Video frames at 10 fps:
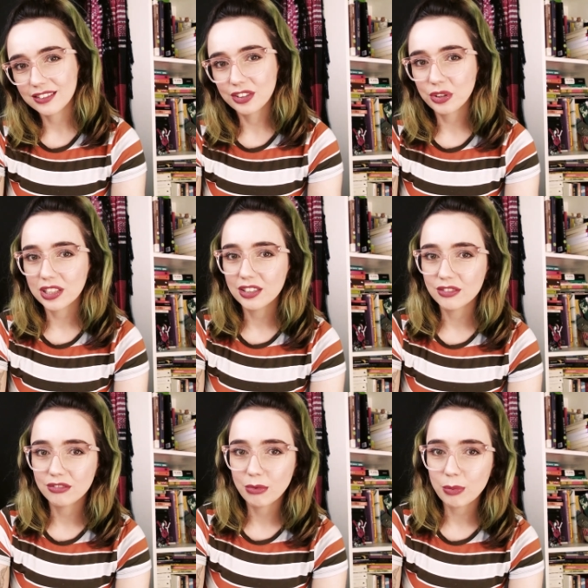
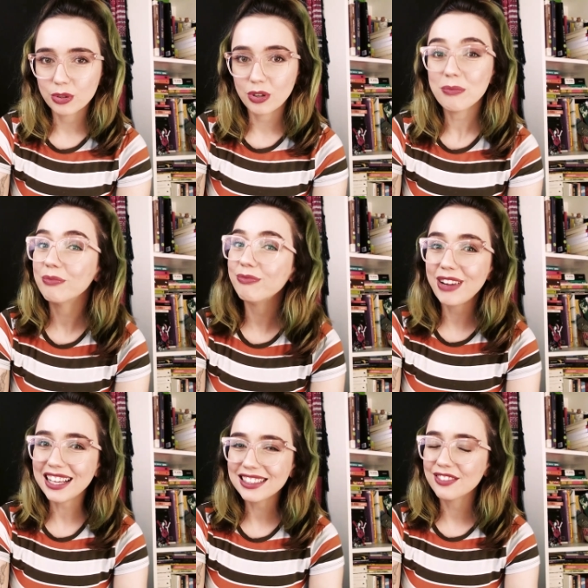colocando uma pessoa,
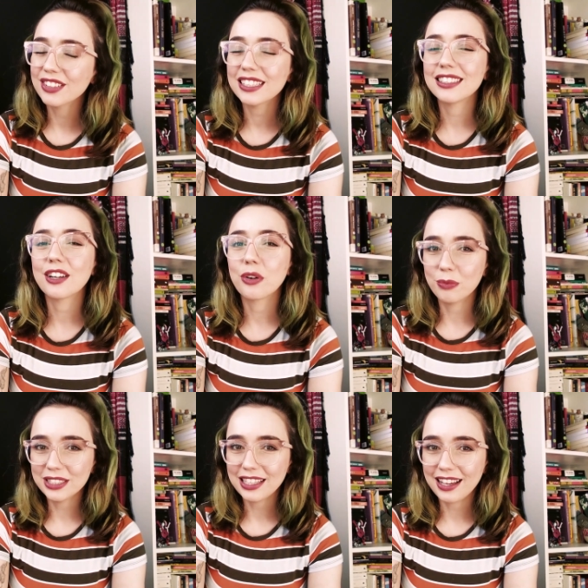mas se você quiser
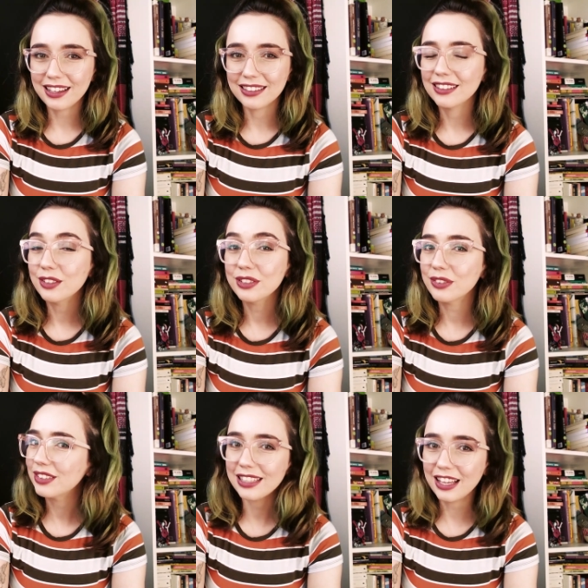comentar
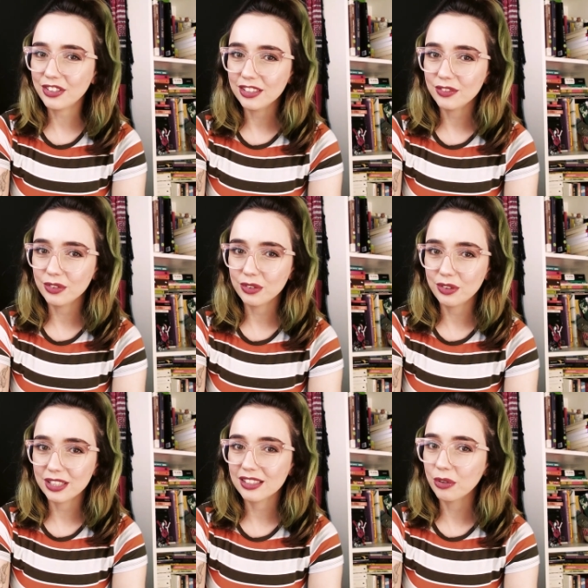seus sete livros do
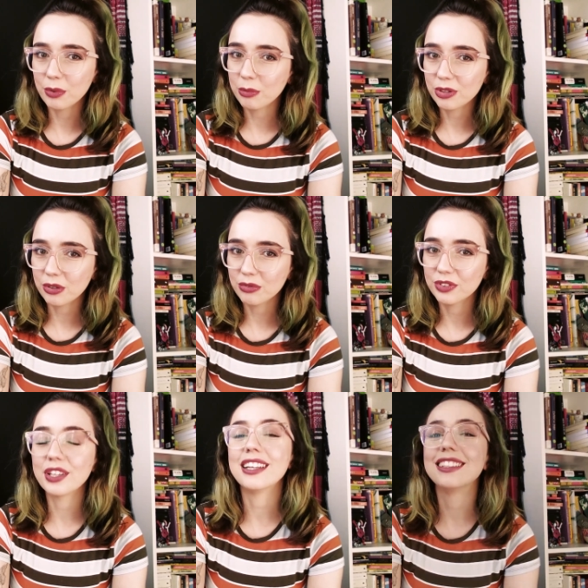coração, pelo menos
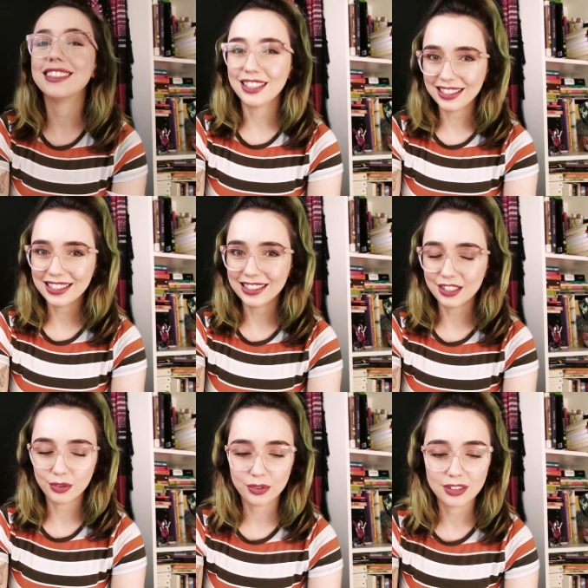alguns deles,
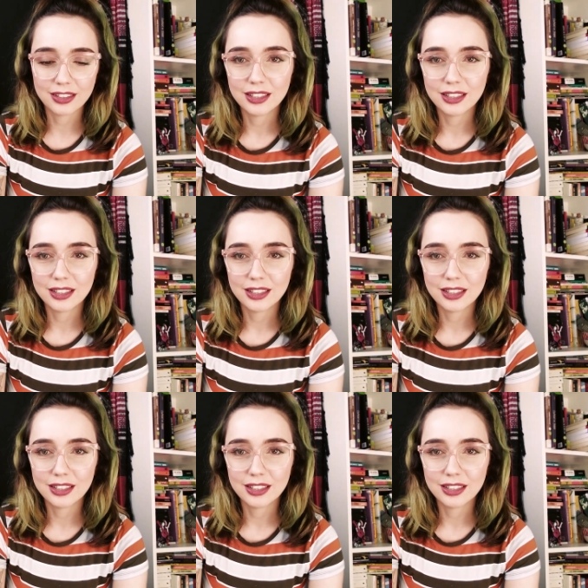agradeço,